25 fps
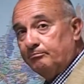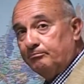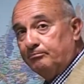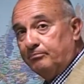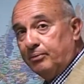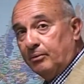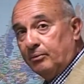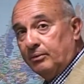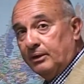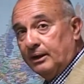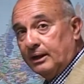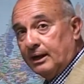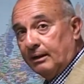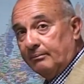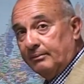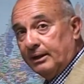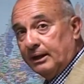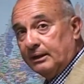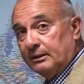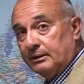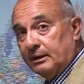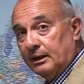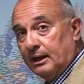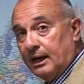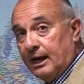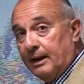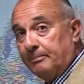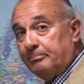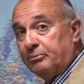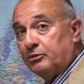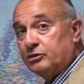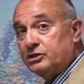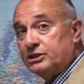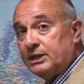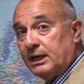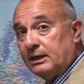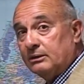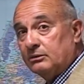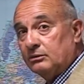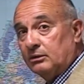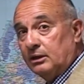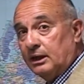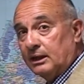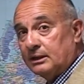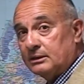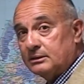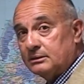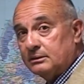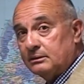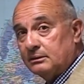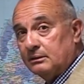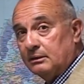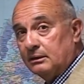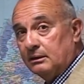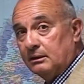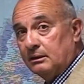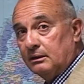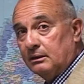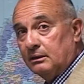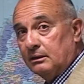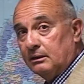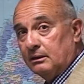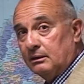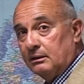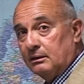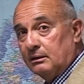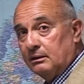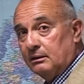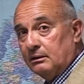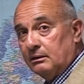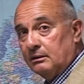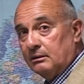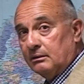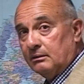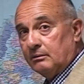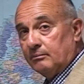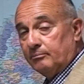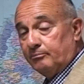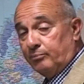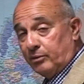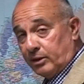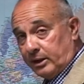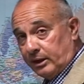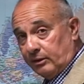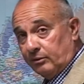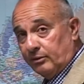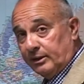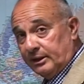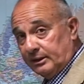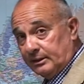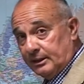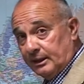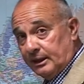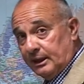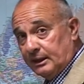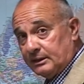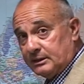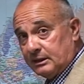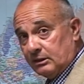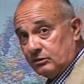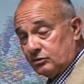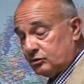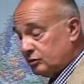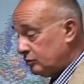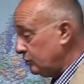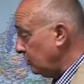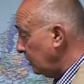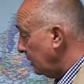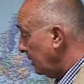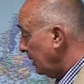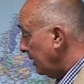públicamente, apoyándolas. Porque nos interesa a nosotros